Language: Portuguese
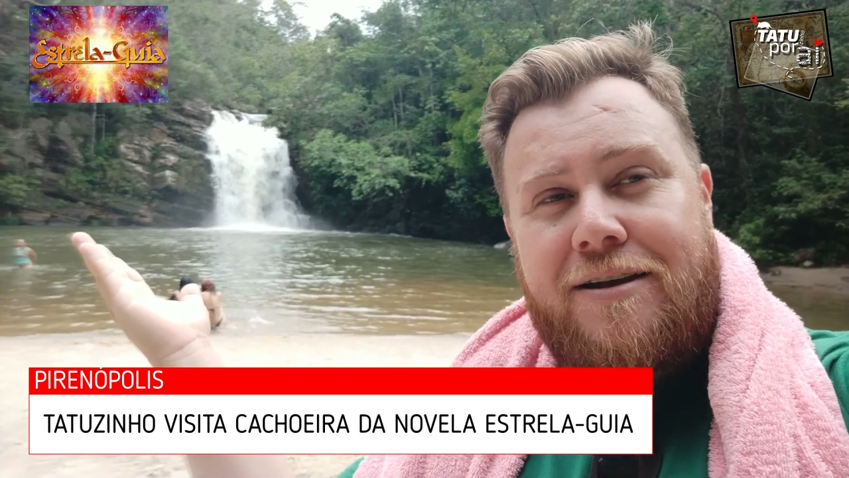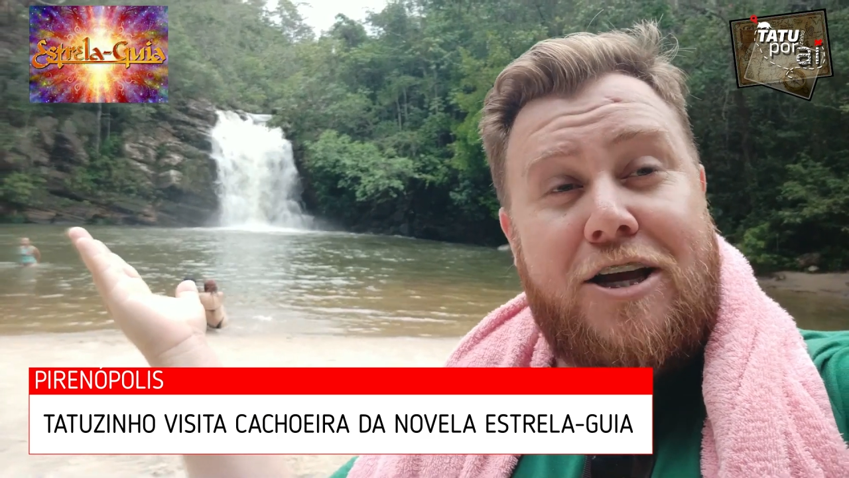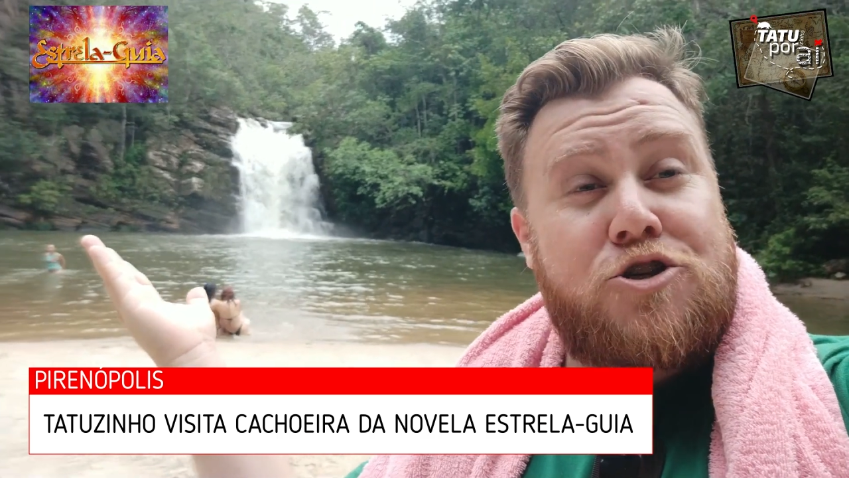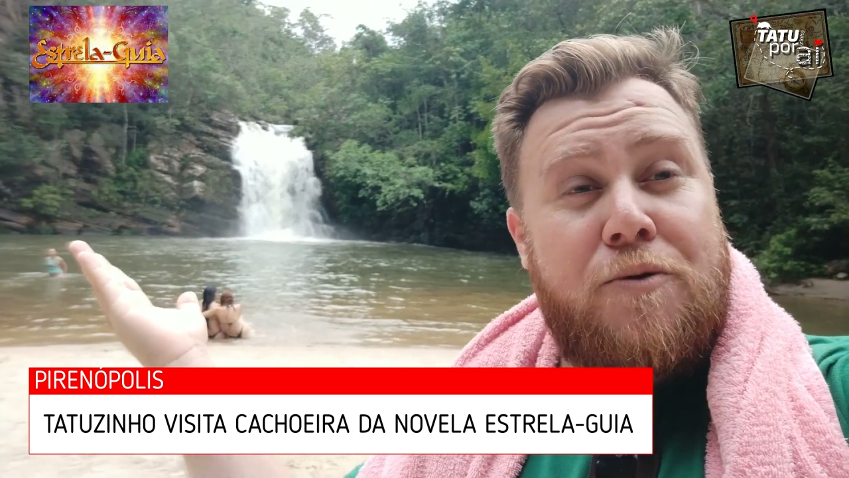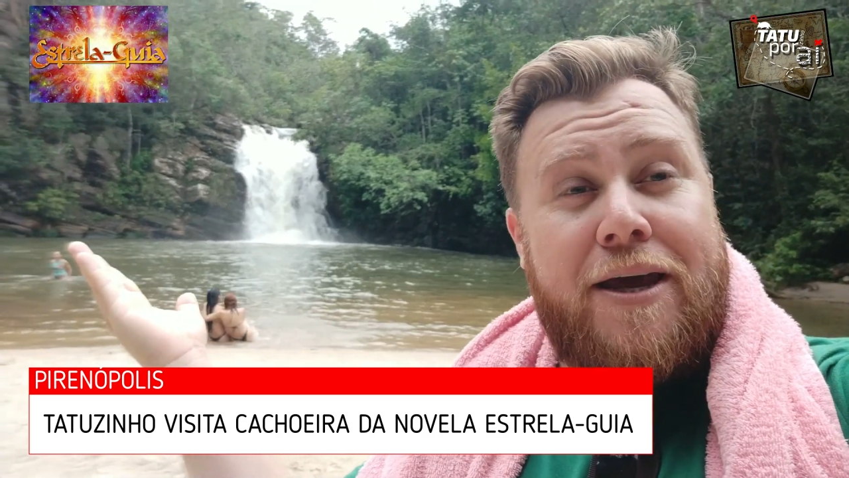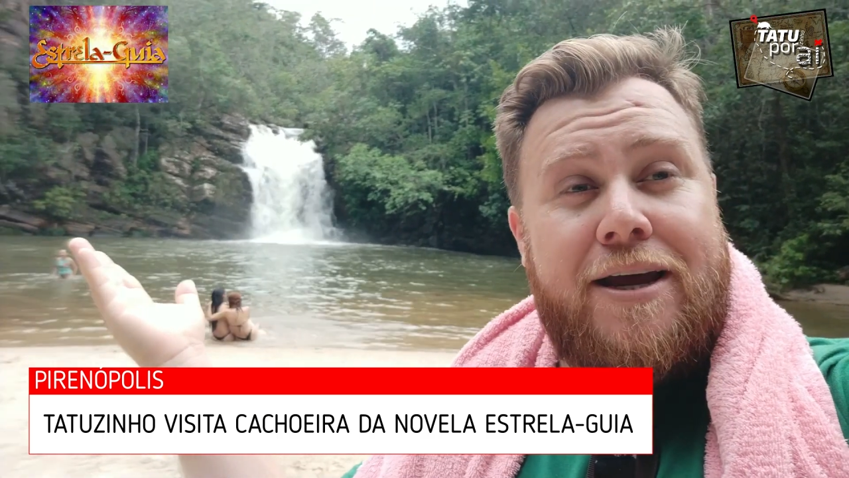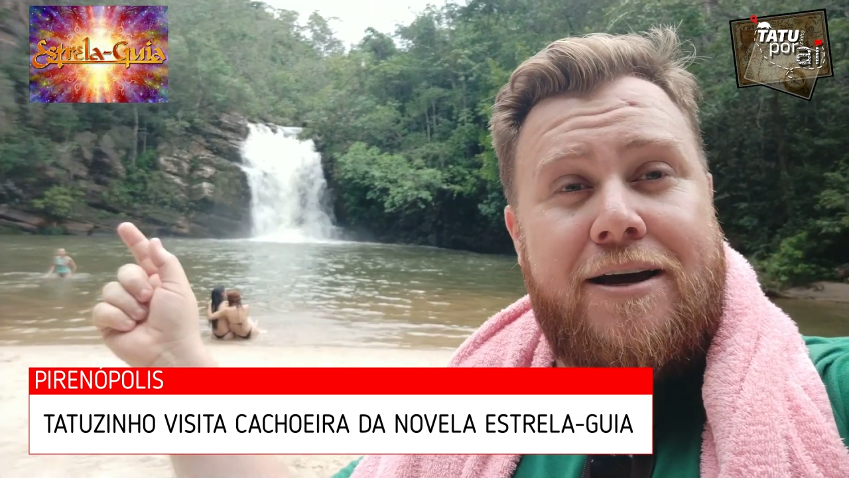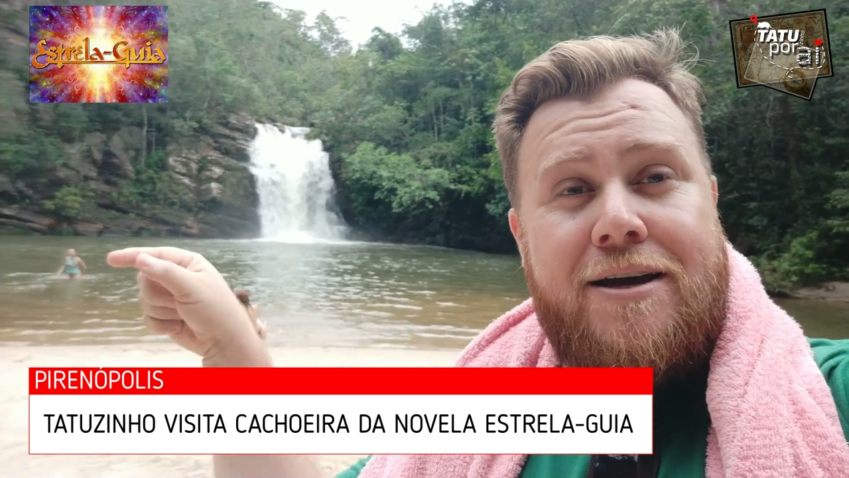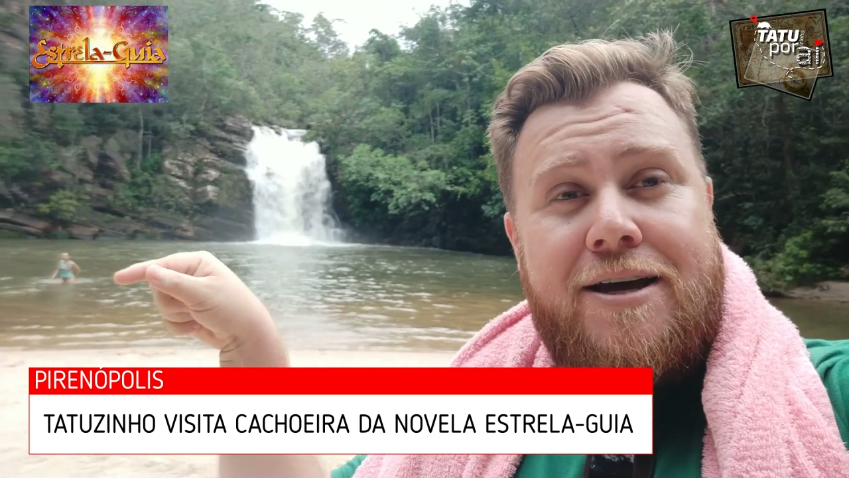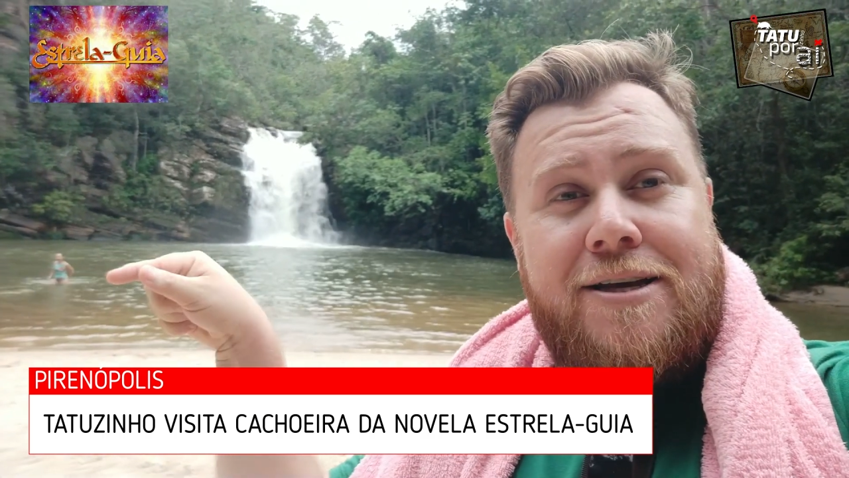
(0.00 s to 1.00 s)

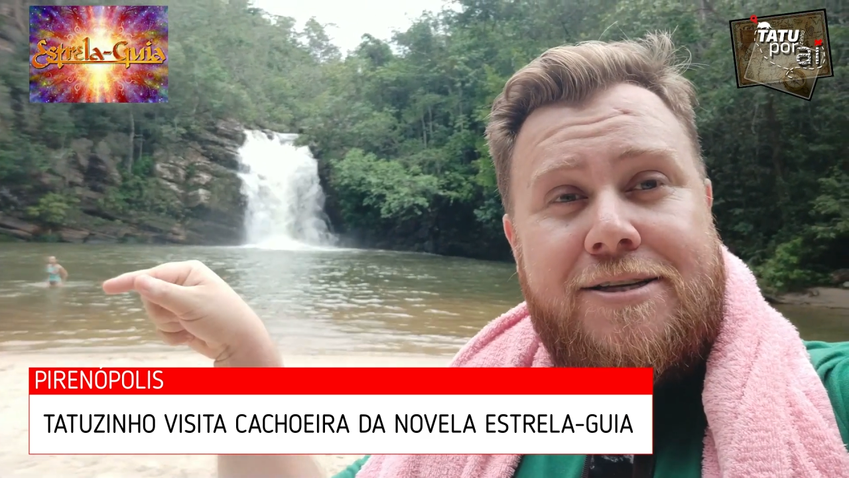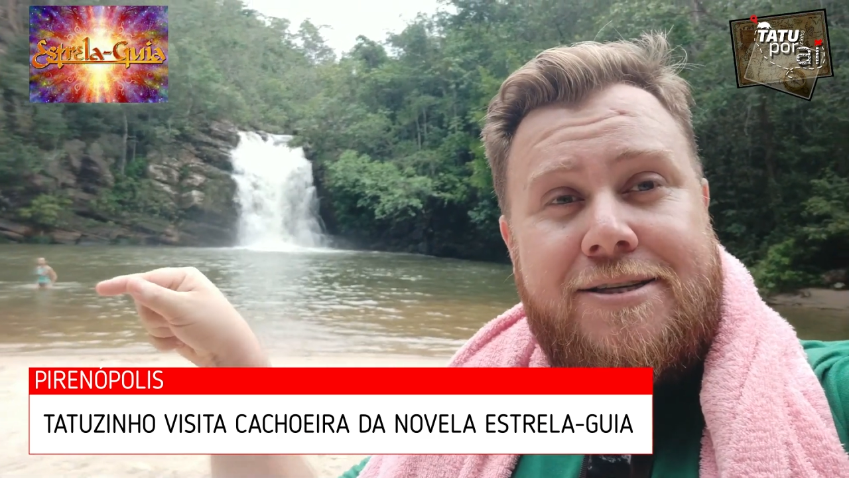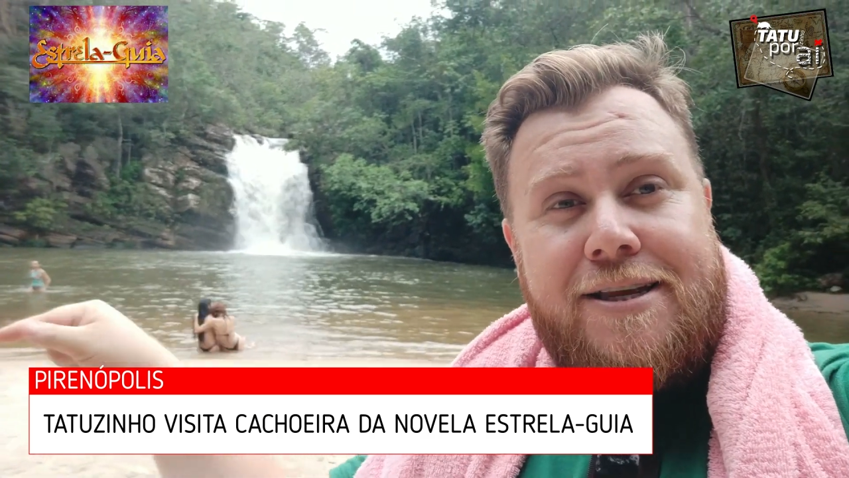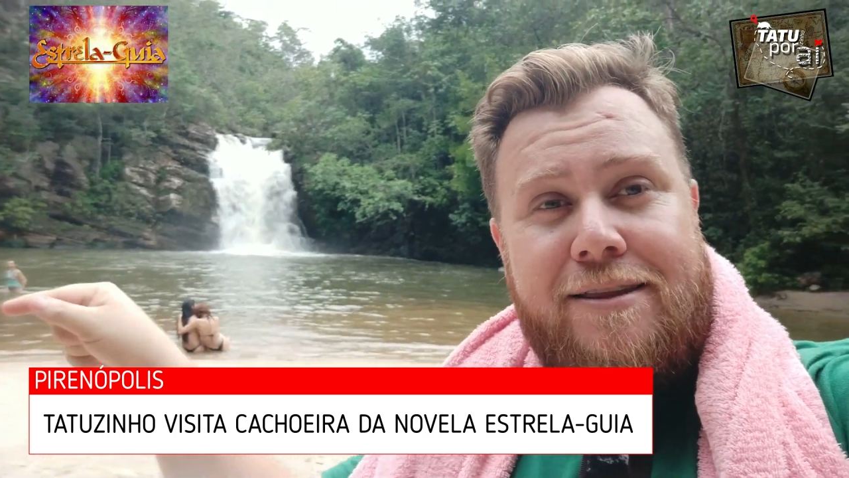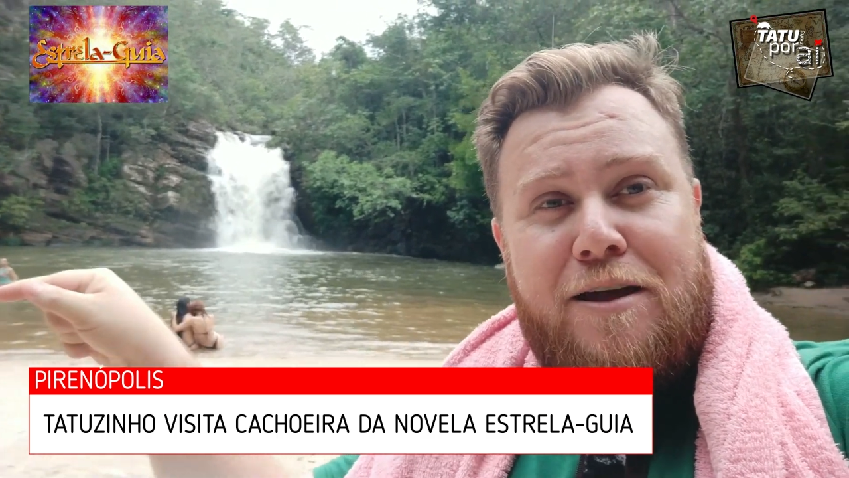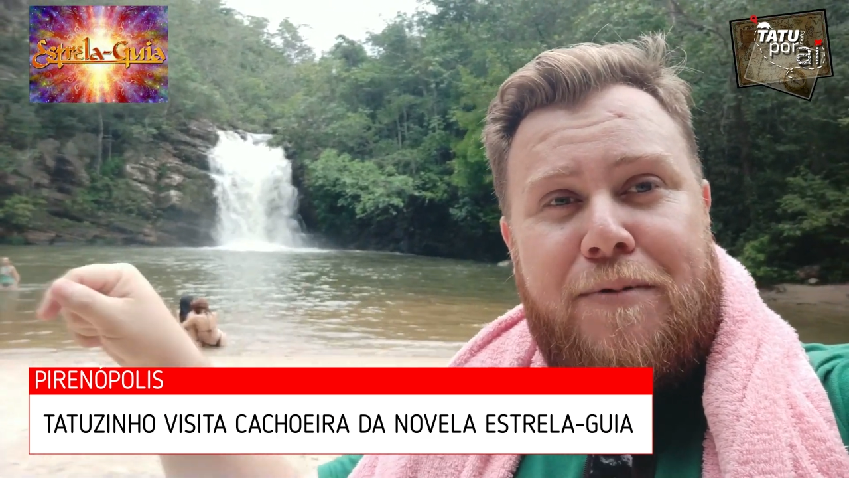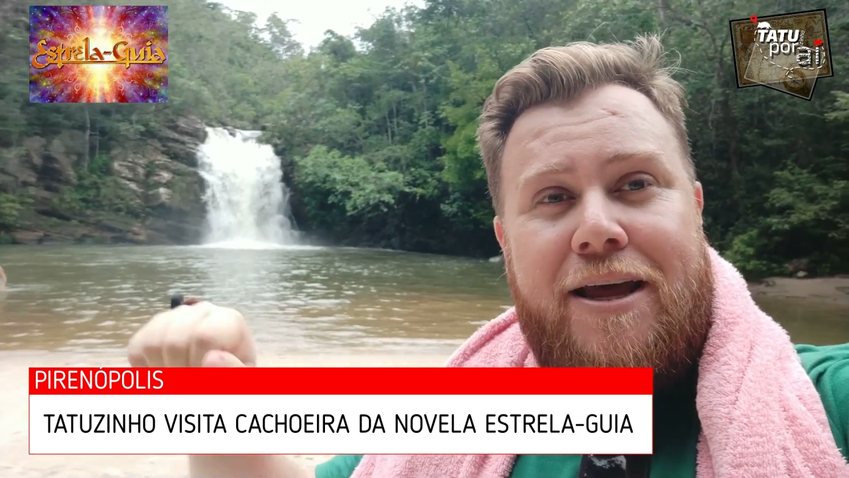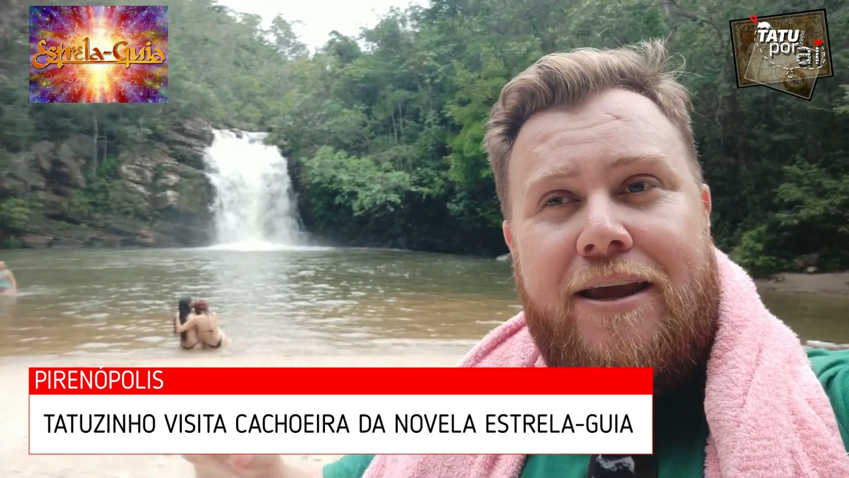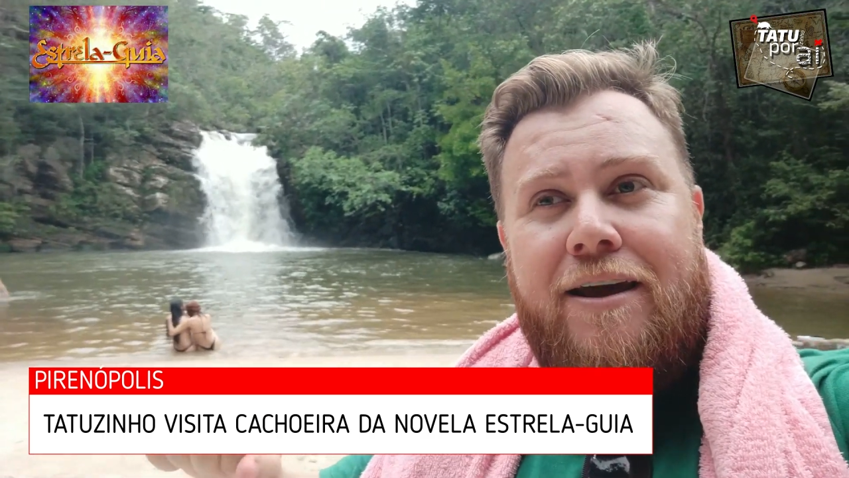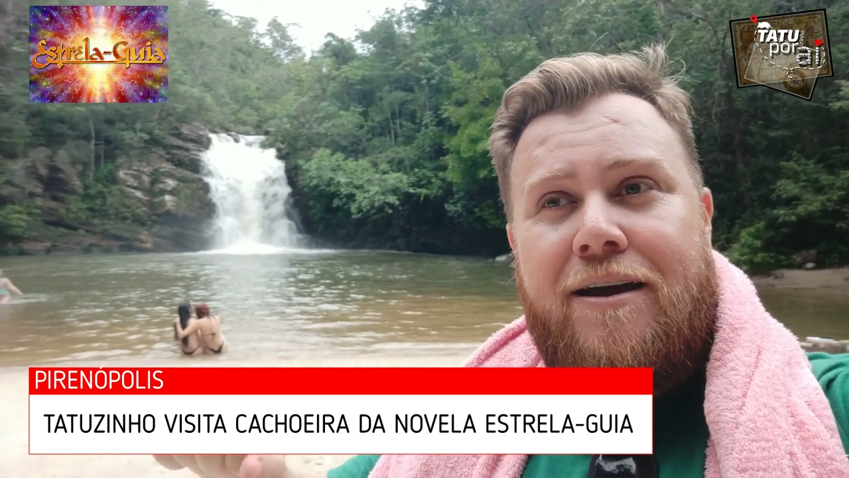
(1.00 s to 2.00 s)
Cachoeira Santa
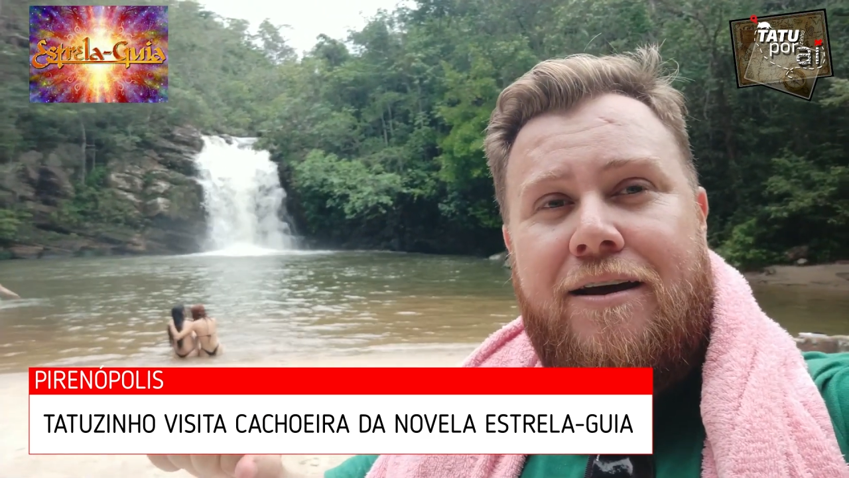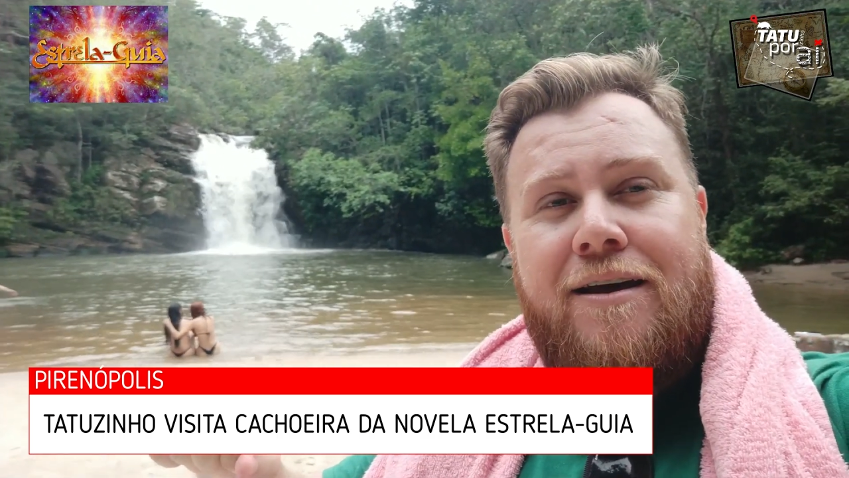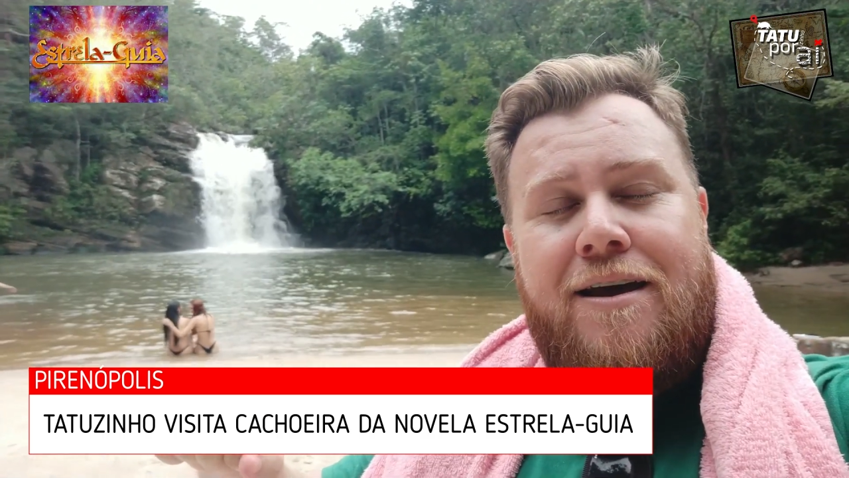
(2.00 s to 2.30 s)
Maria,